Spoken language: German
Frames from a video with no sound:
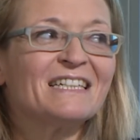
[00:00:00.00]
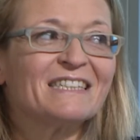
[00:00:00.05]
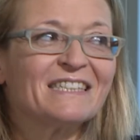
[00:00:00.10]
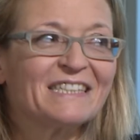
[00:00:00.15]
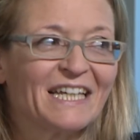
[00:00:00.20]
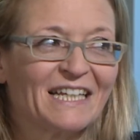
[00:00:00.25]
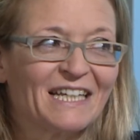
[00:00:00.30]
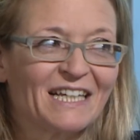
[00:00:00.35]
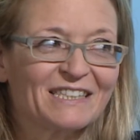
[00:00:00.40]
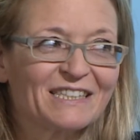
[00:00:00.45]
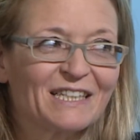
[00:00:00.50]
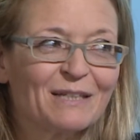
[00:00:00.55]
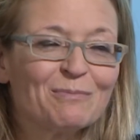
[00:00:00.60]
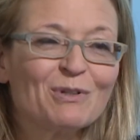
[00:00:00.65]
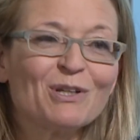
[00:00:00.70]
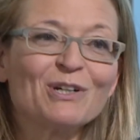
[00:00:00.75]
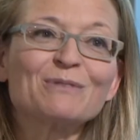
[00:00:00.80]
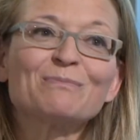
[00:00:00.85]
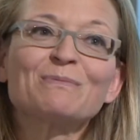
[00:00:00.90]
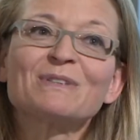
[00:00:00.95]
je nachdem
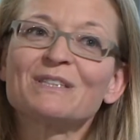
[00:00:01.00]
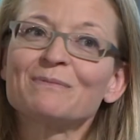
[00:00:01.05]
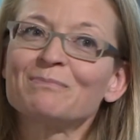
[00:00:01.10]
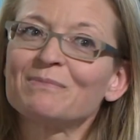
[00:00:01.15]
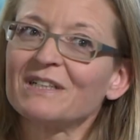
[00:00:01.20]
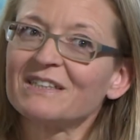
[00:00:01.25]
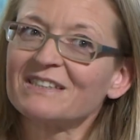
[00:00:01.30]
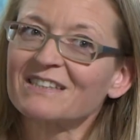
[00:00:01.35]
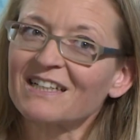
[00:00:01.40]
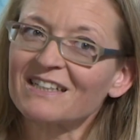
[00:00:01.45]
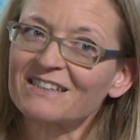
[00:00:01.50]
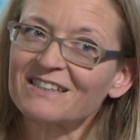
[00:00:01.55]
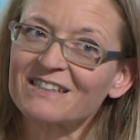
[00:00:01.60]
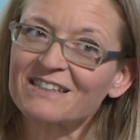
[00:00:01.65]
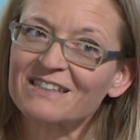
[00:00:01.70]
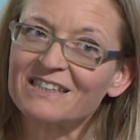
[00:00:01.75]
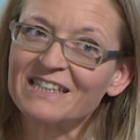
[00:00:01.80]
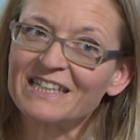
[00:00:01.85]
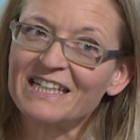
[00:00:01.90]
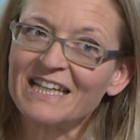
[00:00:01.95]
lässt man das Implantat ein
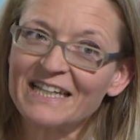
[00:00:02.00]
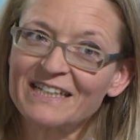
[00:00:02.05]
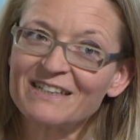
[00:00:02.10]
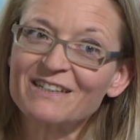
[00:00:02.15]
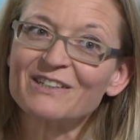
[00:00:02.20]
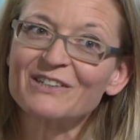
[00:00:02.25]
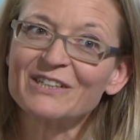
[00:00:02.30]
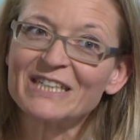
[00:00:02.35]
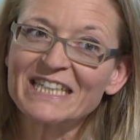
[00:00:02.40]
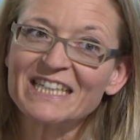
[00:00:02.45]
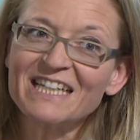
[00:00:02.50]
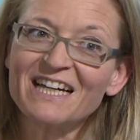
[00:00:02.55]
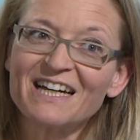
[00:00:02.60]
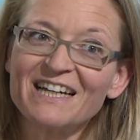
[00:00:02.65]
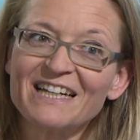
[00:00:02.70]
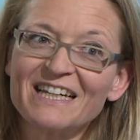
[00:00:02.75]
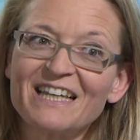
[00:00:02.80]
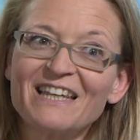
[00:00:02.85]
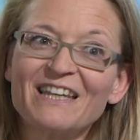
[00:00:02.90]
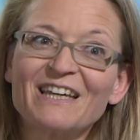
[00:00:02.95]
bisschen länger
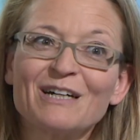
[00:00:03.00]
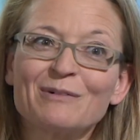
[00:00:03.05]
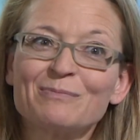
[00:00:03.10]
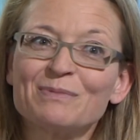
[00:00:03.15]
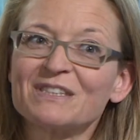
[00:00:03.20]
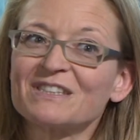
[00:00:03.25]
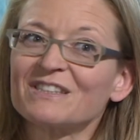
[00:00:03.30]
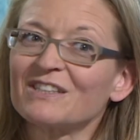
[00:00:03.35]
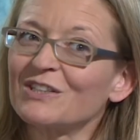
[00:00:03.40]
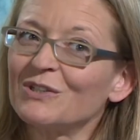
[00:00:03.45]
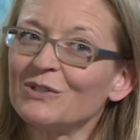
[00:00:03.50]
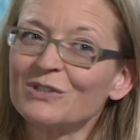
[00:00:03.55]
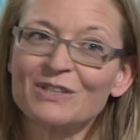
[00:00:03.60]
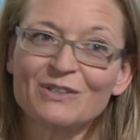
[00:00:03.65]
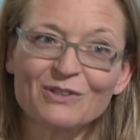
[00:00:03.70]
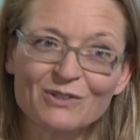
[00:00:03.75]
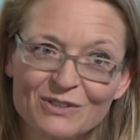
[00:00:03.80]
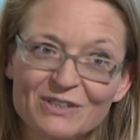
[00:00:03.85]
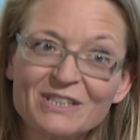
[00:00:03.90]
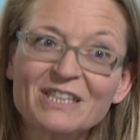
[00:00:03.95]
einheilen, aber es ist nicht
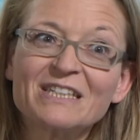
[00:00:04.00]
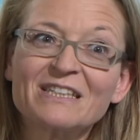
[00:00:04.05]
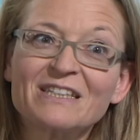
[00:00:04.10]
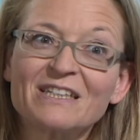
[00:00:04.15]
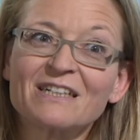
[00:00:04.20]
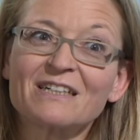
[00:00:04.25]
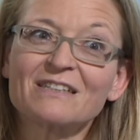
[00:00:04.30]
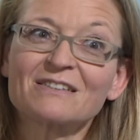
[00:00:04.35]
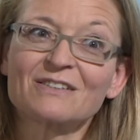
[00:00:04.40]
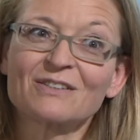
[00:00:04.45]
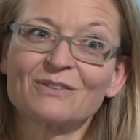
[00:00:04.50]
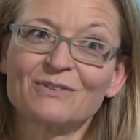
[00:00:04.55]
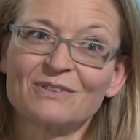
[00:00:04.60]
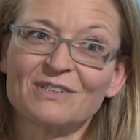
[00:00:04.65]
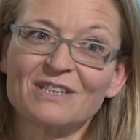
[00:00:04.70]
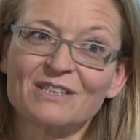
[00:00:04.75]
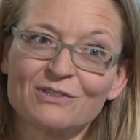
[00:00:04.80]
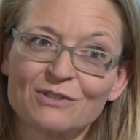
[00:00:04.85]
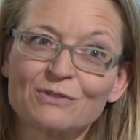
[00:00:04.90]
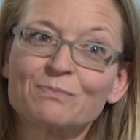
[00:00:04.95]
eine
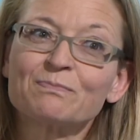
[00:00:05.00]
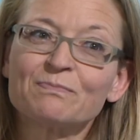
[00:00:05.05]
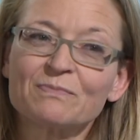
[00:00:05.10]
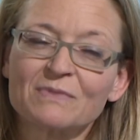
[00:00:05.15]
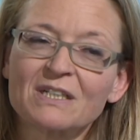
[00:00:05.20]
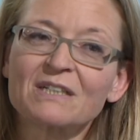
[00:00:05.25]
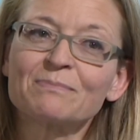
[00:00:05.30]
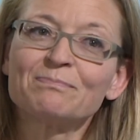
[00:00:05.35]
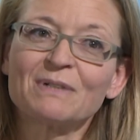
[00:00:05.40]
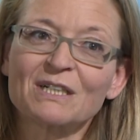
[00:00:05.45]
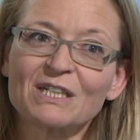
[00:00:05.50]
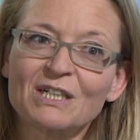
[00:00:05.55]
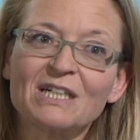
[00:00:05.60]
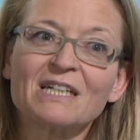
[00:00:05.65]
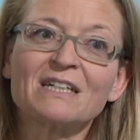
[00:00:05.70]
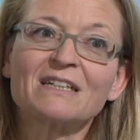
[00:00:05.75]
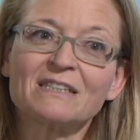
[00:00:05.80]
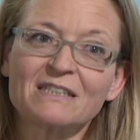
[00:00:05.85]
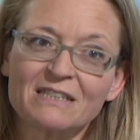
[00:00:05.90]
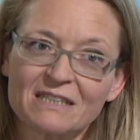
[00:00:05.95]
Kontraindikation. Also man
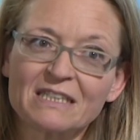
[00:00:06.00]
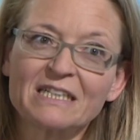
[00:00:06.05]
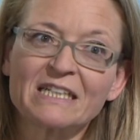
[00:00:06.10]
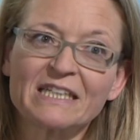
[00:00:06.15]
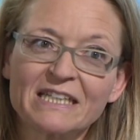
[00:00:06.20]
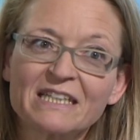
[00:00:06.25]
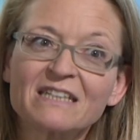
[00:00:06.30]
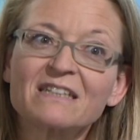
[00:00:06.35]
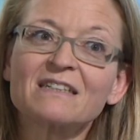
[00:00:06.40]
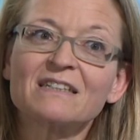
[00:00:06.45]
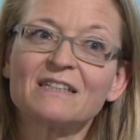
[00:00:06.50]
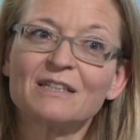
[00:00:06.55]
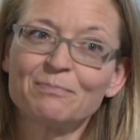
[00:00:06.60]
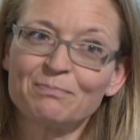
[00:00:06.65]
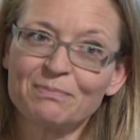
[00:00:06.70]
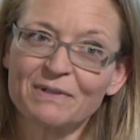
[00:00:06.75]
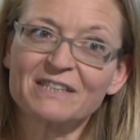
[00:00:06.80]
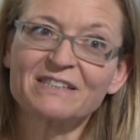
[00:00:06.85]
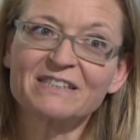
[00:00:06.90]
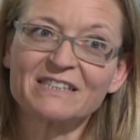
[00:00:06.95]
kann gleich
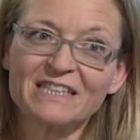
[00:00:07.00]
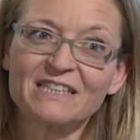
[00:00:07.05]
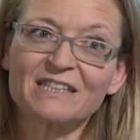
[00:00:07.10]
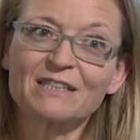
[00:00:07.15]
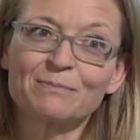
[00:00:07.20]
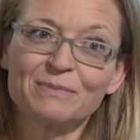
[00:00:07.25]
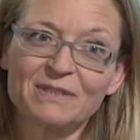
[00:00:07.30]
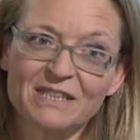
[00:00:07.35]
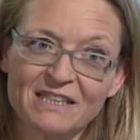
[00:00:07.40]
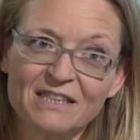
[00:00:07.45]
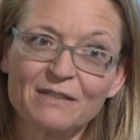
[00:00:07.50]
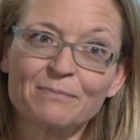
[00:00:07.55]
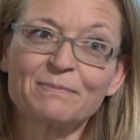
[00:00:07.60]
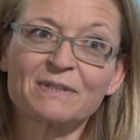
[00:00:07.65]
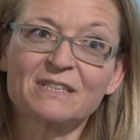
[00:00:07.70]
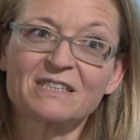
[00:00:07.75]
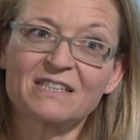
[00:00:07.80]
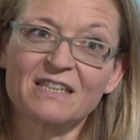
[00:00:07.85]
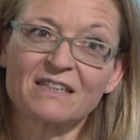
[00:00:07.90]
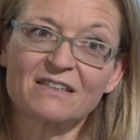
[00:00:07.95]
implantieren bei diesen
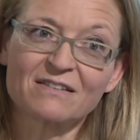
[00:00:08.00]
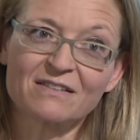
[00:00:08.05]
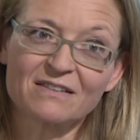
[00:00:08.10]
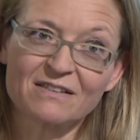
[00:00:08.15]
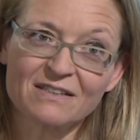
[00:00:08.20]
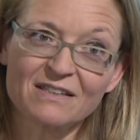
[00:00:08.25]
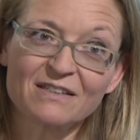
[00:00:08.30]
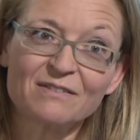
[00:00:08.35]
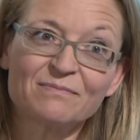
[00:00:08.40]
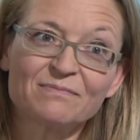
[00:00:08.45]
Patienten. Ja.